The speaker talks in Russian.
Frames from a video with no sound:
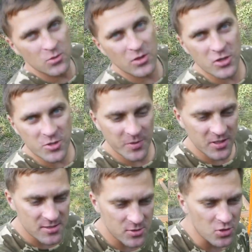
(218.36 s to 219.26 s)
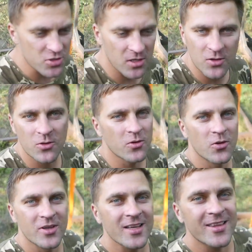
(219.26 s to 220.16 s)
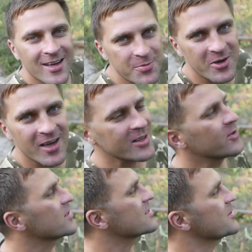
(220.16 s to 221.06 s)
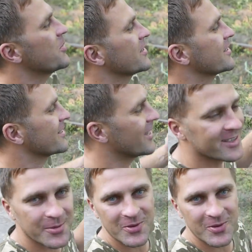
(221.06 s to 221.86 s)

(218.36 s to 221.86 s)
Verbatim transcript: Ну, короче, было сложно, но я так порадовался, ребят, когда это